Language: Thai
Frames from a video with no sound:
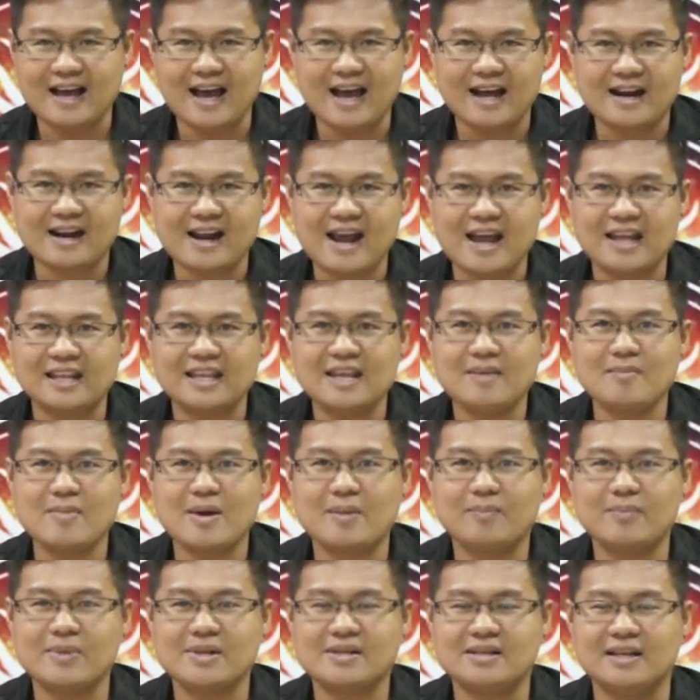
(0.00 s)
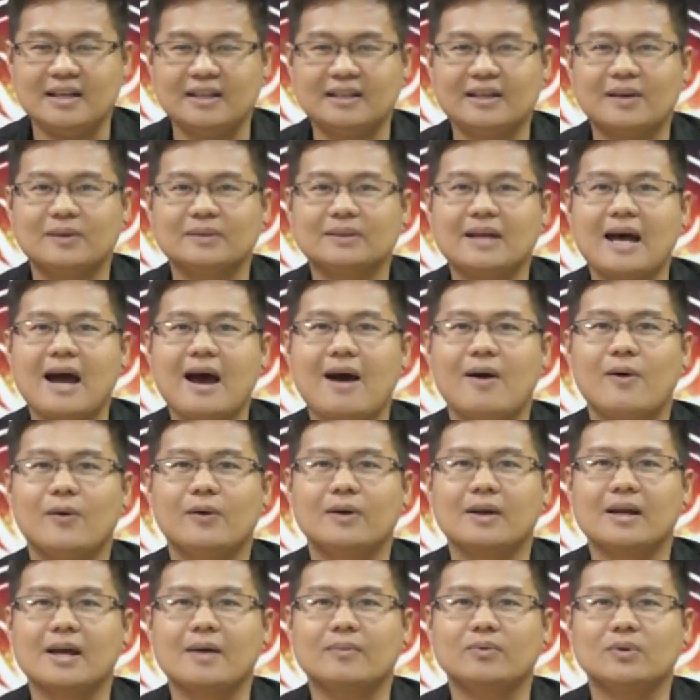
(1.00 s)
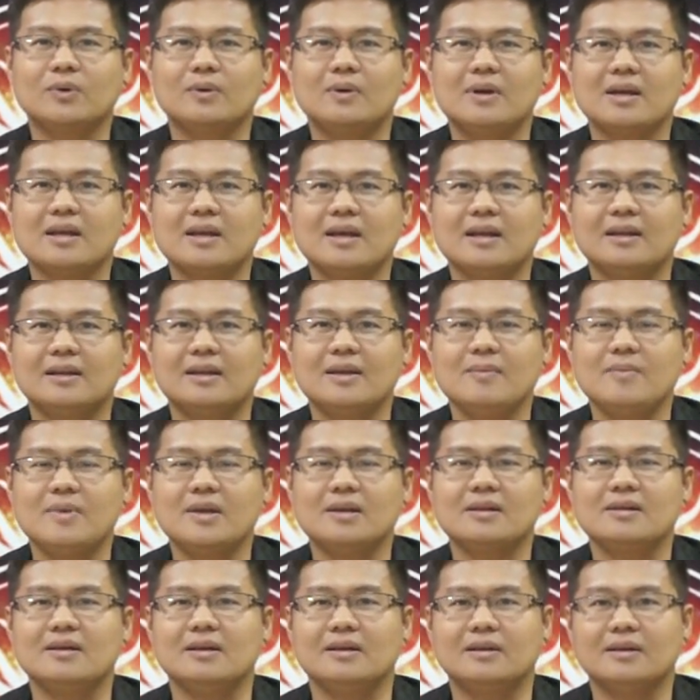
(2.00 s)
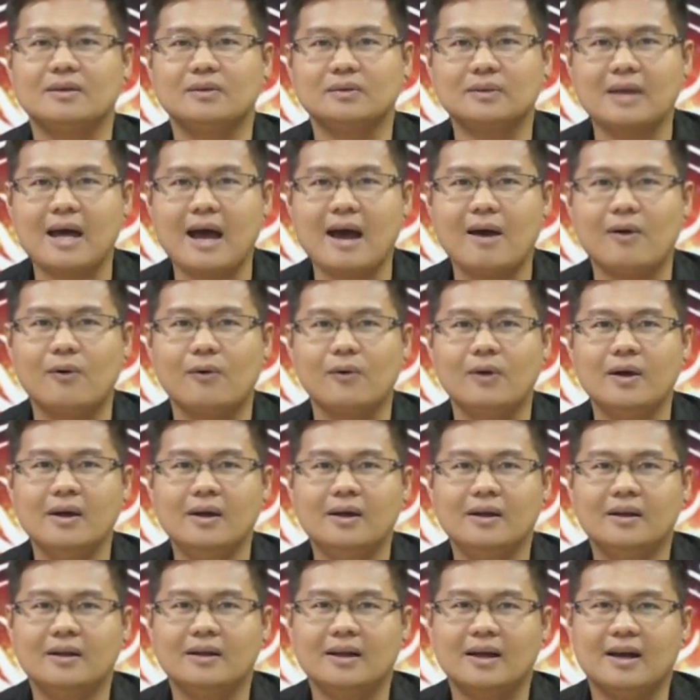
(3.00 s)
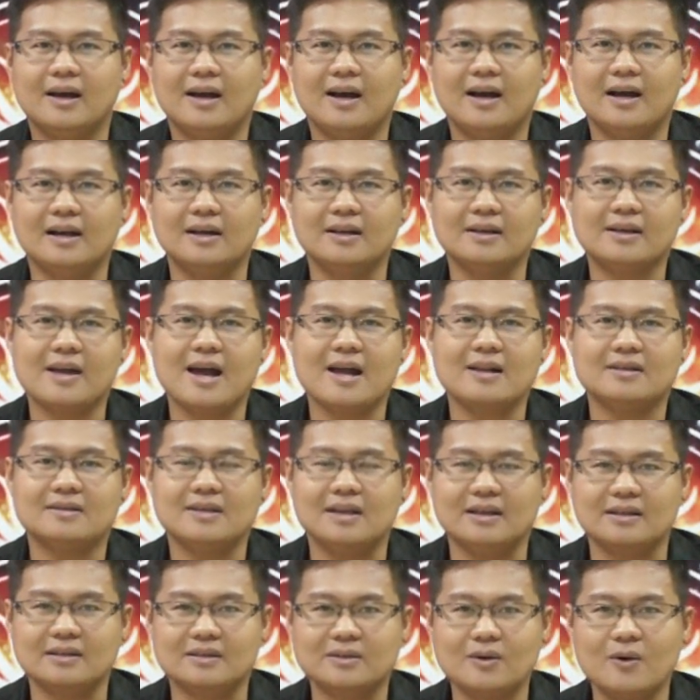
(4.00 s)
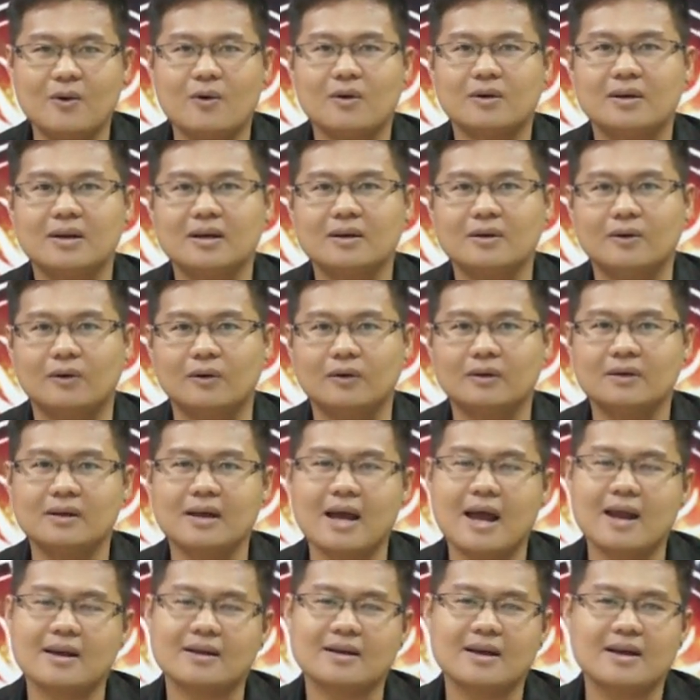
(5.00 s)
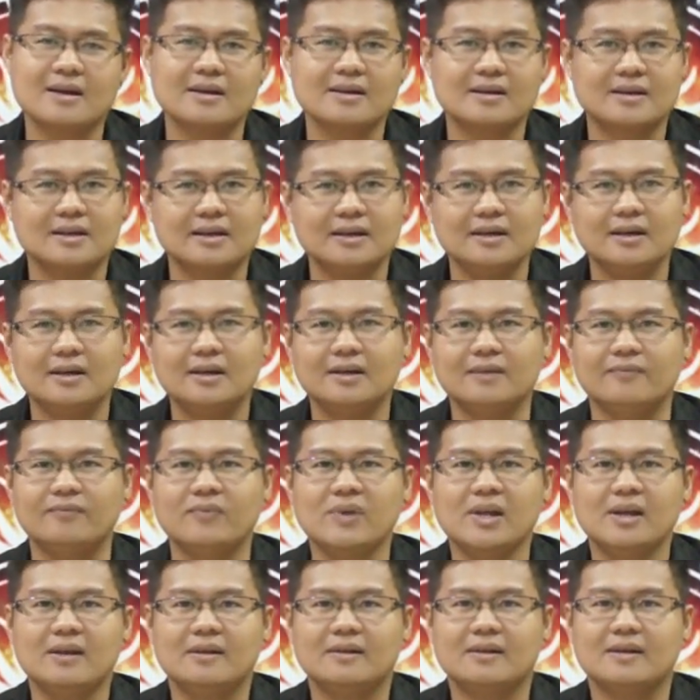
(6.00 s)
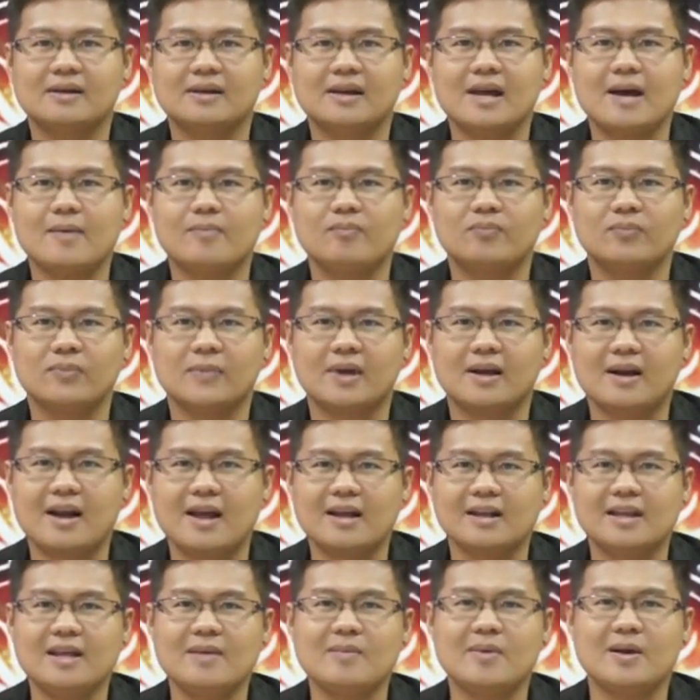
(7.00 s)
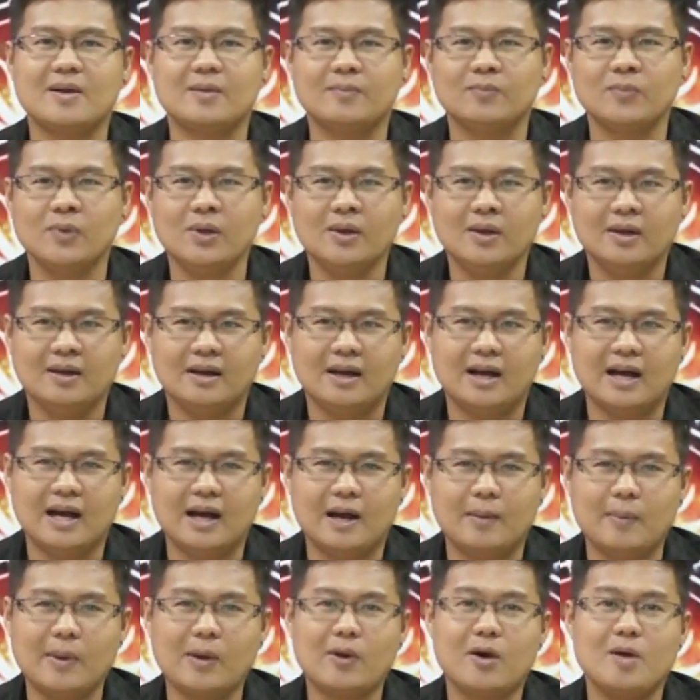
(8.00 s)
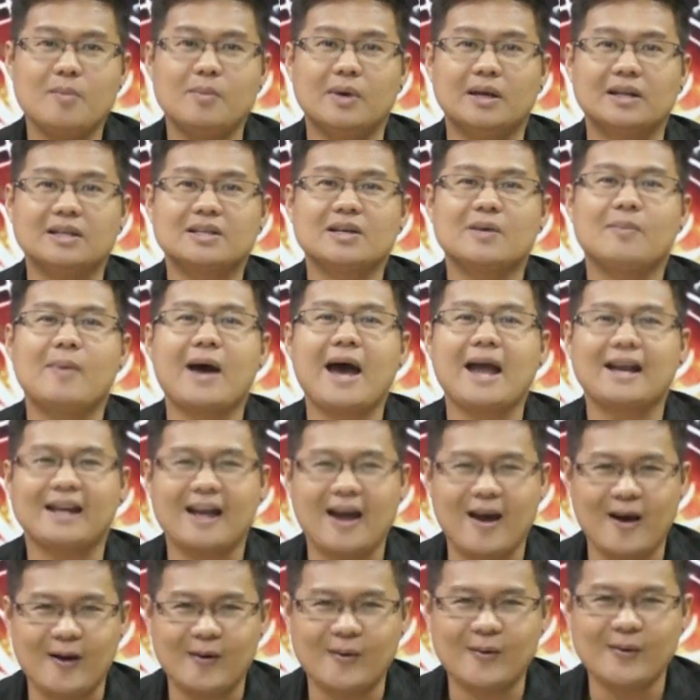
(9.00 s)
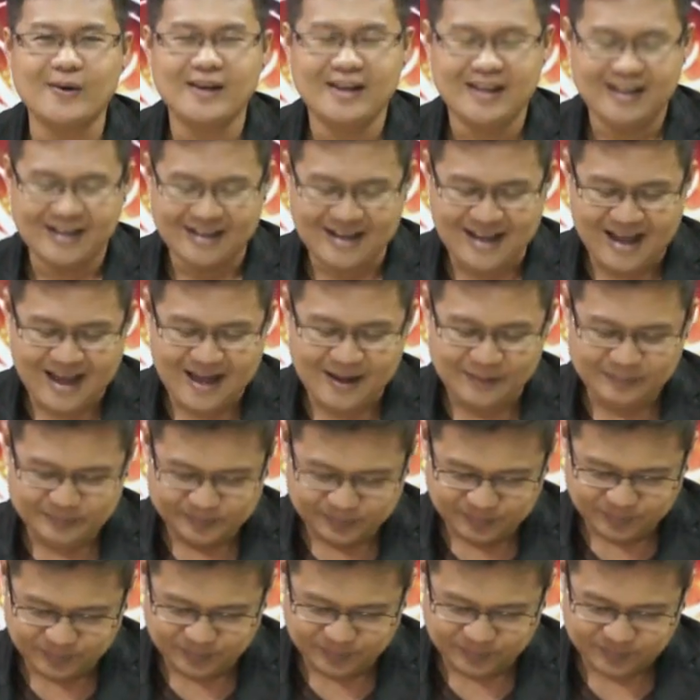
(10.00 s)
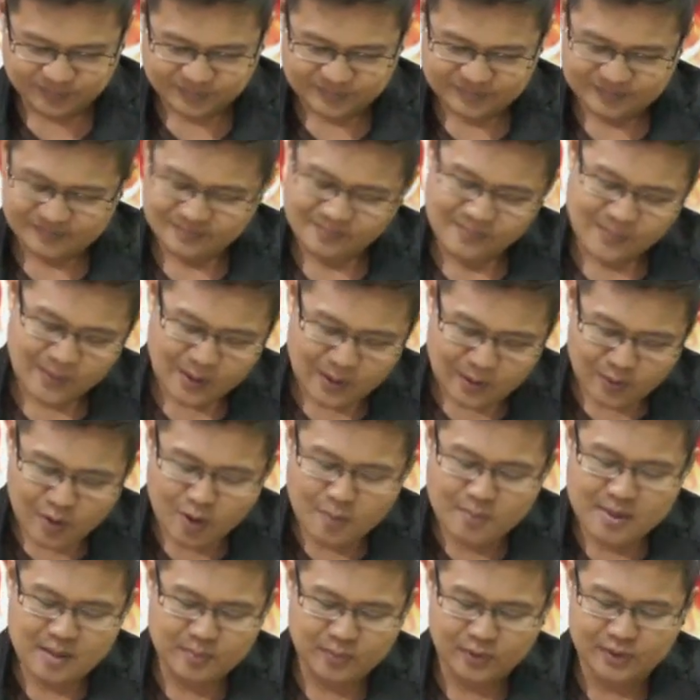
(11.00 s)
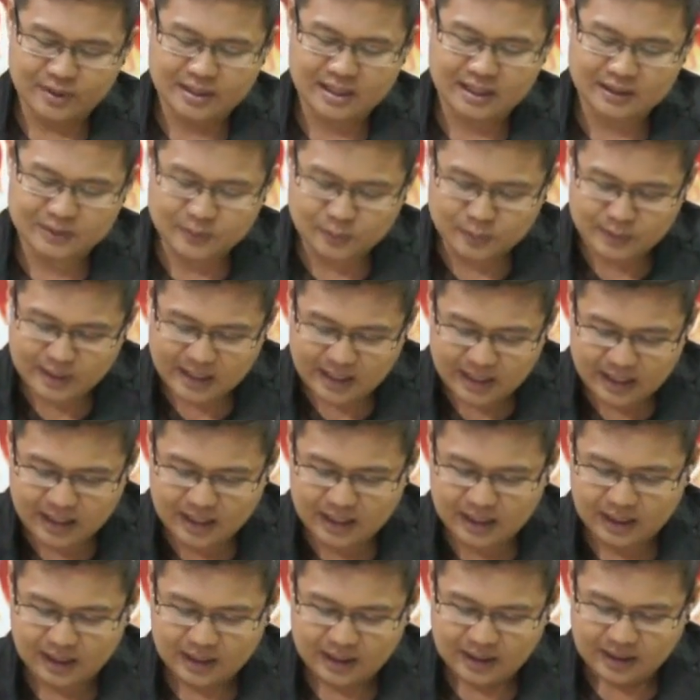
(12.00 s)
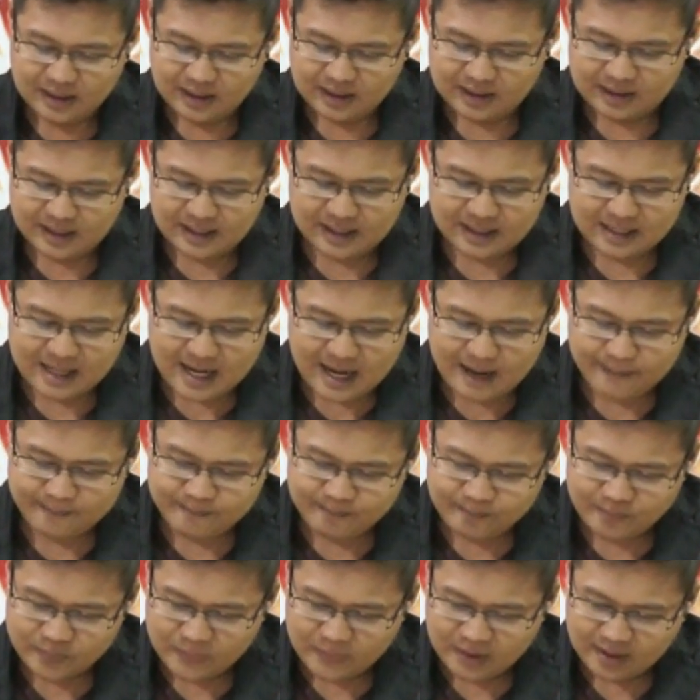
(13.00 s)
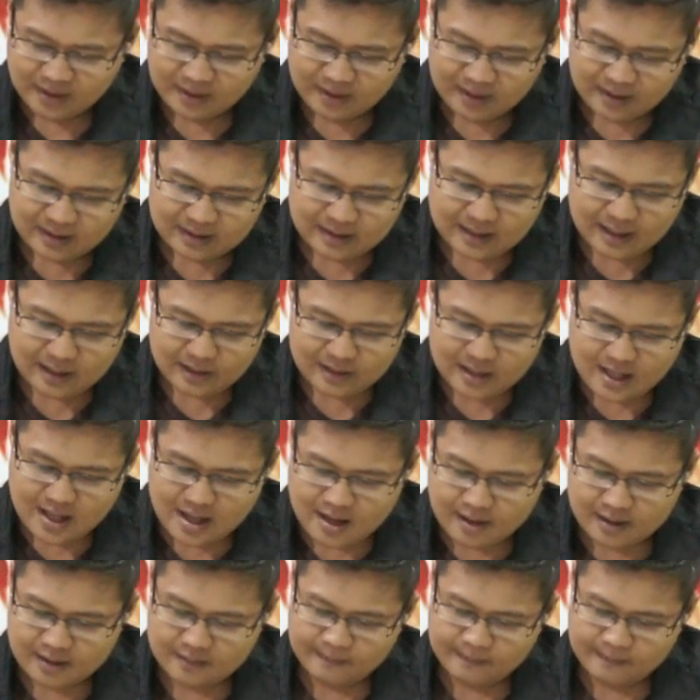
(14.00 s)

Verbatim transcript: อะไรที่มันเป็นสีเทาๆนะครับ ธุรกิจที่มีสีเทาๆหรือการเสี่ยงโชคเรื่องของงานกลางคืน นะครับอะไรที่มันไม่ค่อยเหมือนชาวบ้านเขานะก็มีผลดีตรงนี้นะครับ แต่อันเนี้ย